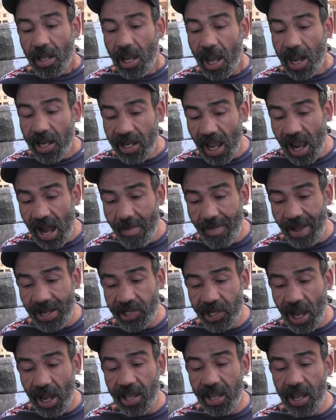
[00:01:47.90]
كيدير
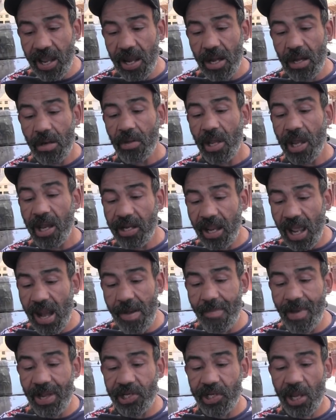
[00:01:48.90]
المشاكل كيدير
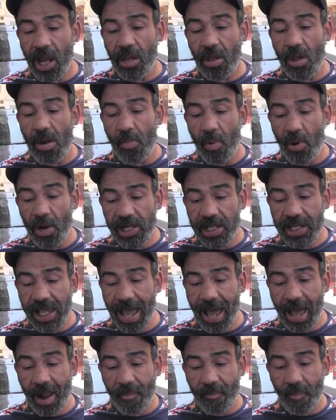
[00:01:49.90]
المشاكل البوليس
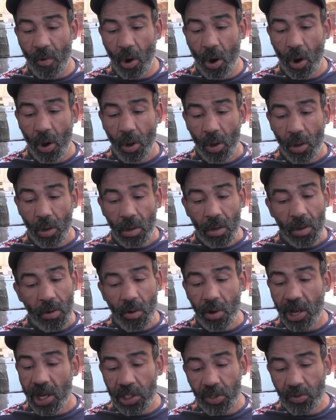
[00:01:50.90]
كيعرفوه
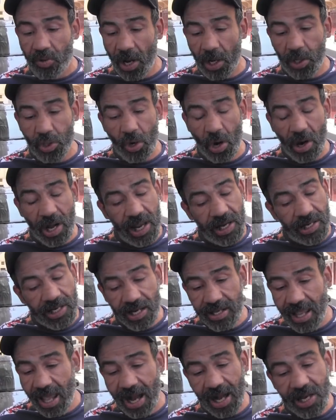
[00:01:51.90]
وكيتفرجوا عليه حتى
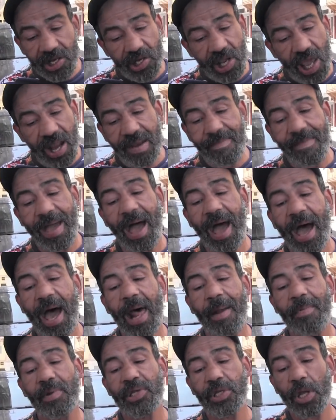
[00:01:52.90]
هاد الجريمه
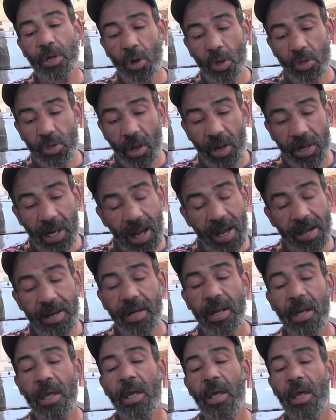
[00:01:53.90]
عار باش نوضو حنا
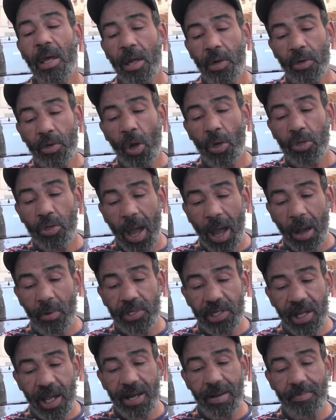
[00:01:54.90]
نوضو
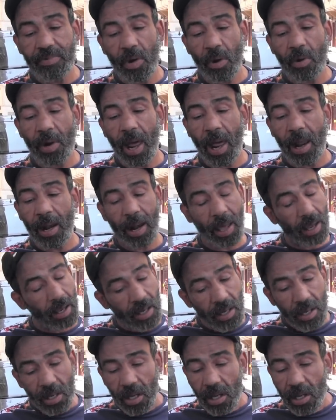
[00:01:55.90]
عاوتاني هنا
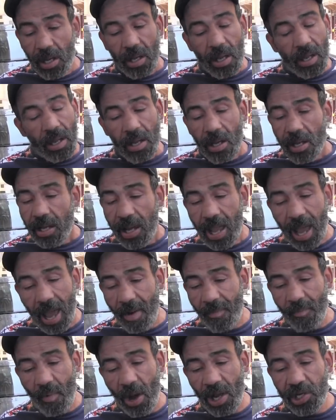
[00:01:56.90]

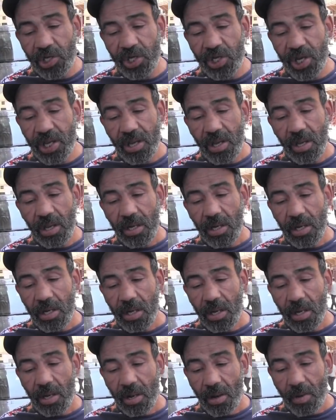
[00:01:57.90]
كيعرفوا هادشي
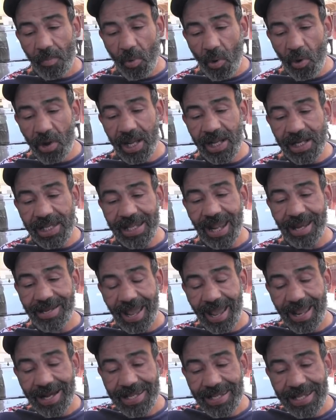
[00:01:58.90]
البوليس تاع
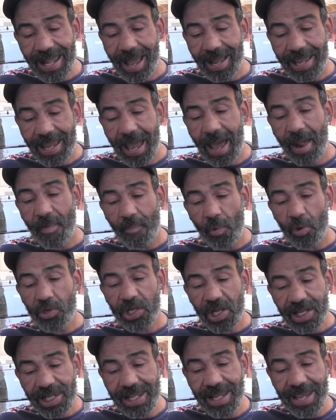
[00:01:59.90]
دائره الساعه كيعرفوه
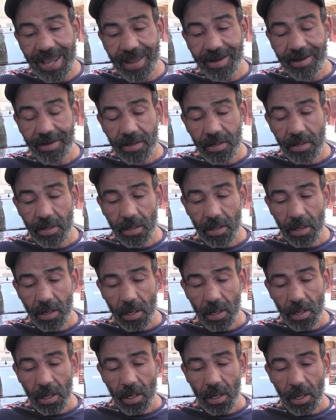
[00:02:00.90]
شخصيا
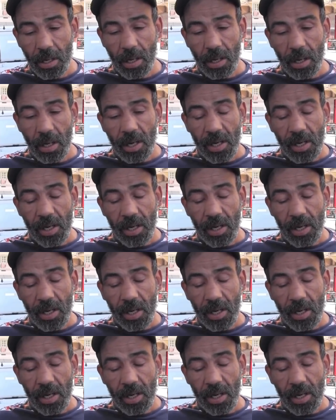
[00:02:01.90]
السوابق اللي كنشغل